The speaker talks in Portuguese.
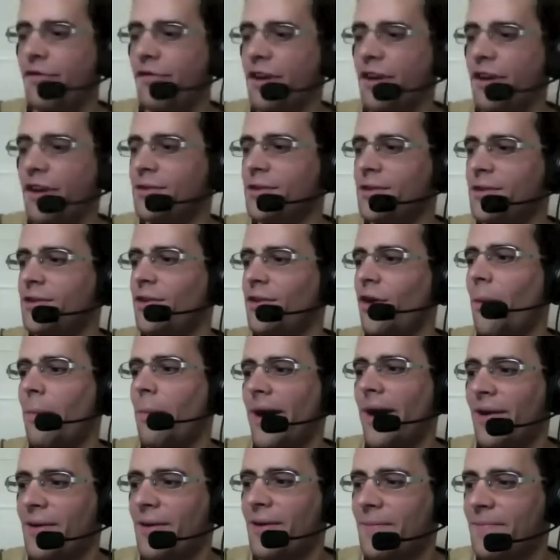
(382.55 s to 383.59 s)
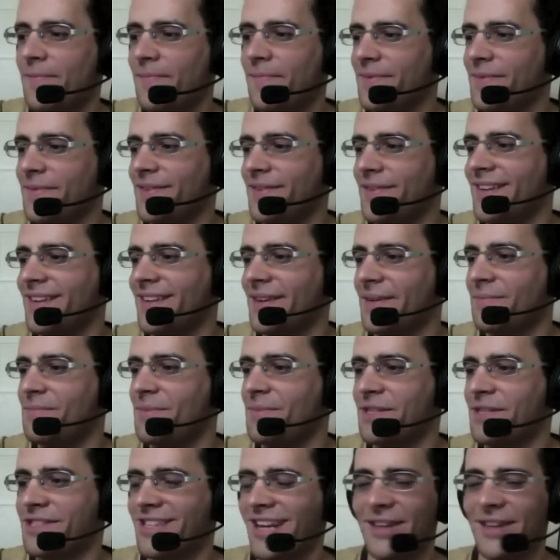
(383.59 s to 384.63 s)
é o efeito Nobel. Né?
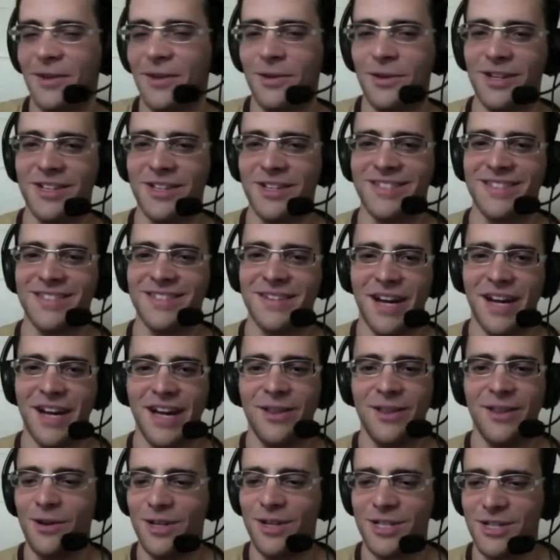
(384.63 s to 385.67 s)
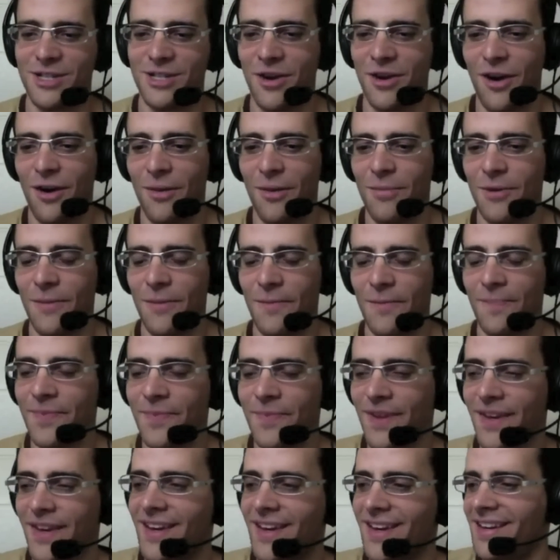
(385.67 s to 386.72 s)
Pesquisadores ganhadores de Nobel.
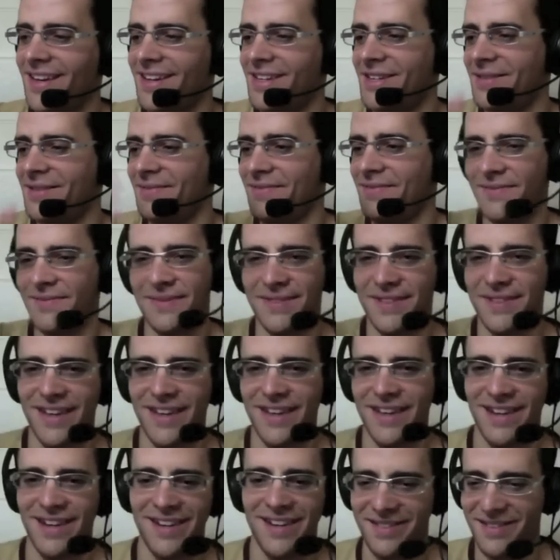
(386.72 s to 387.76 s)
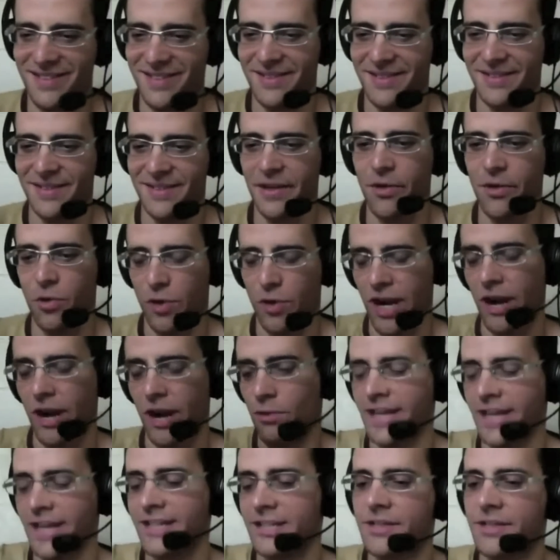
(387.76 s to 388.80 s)
Eles, o que
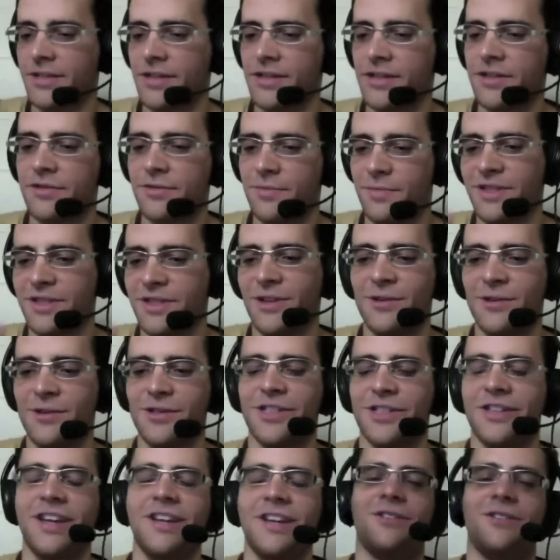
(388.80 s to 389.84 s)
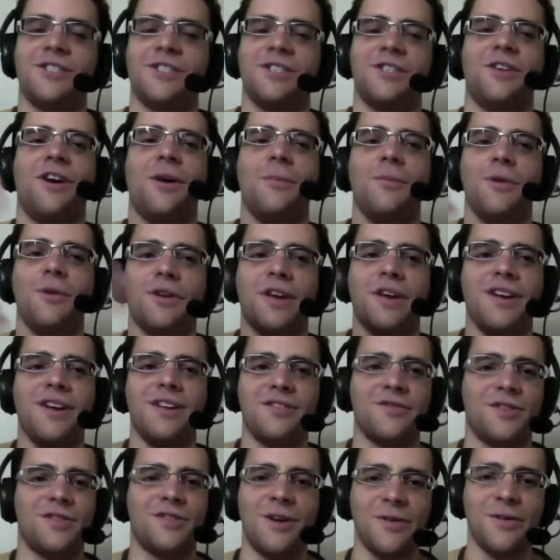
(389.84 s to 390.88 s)
acontece bastante com pesquisadores ganhadores de Nobel é que
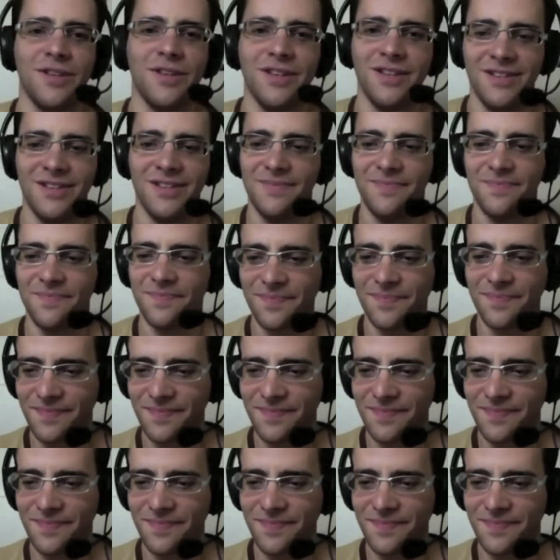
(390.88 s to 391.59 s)
eles vão e